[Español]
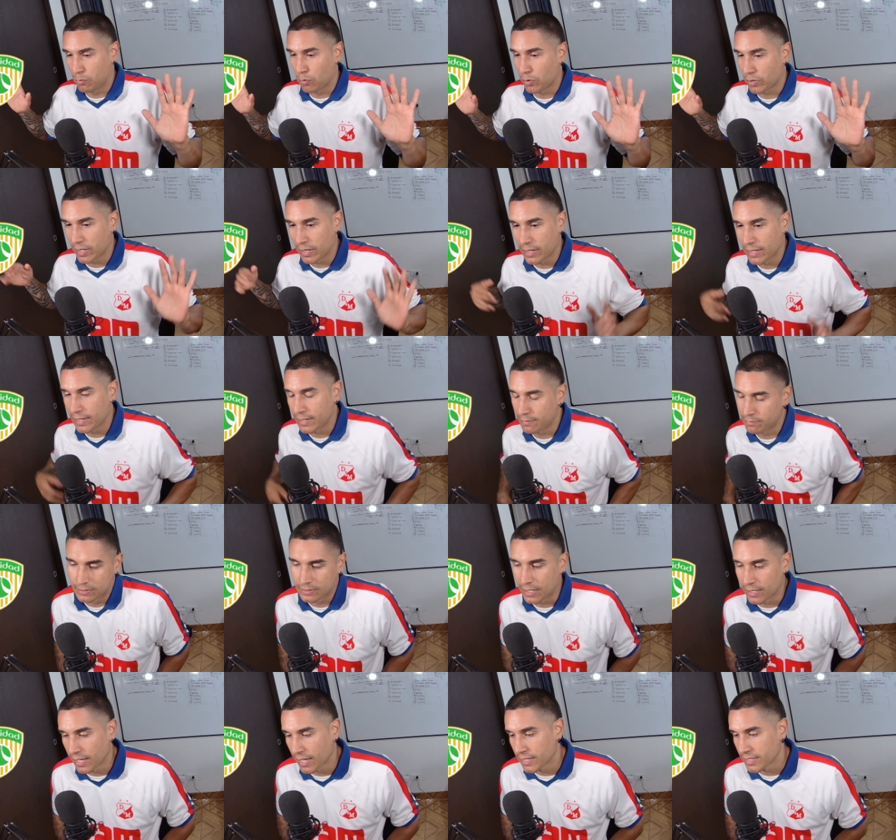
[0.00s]
porque
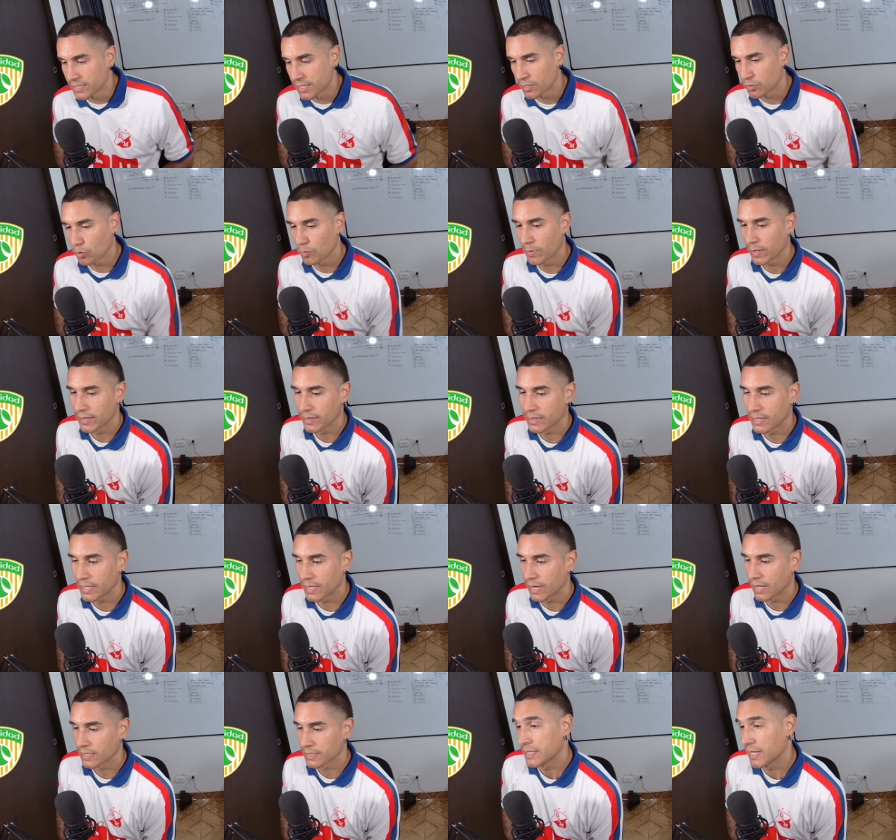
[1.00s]
estaría diciendo
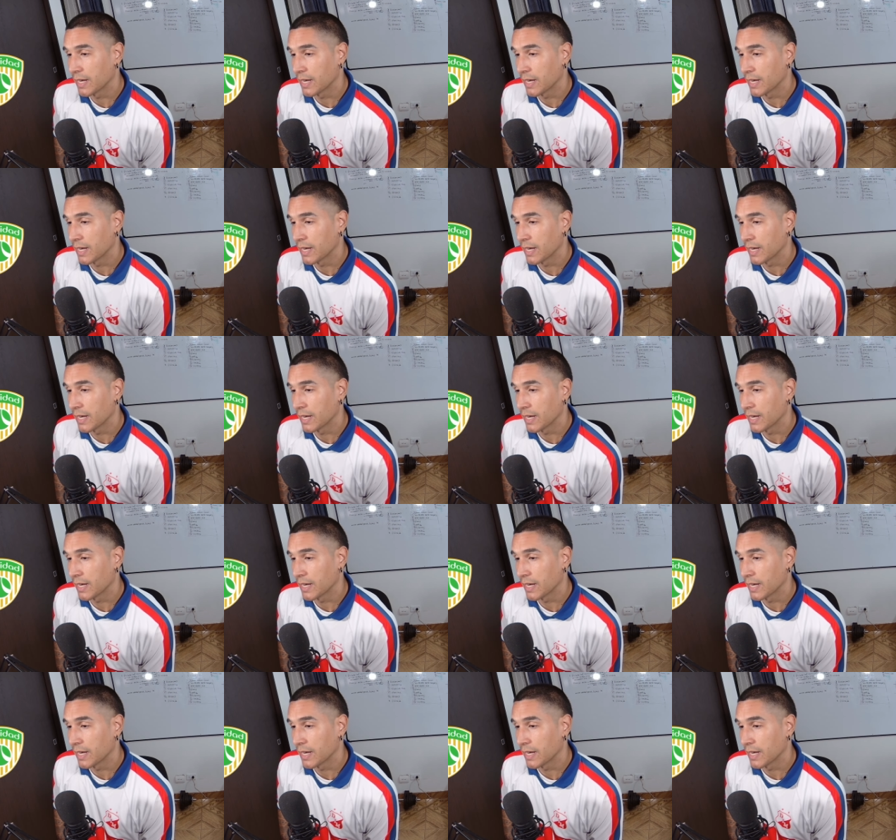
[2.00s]
mentiras.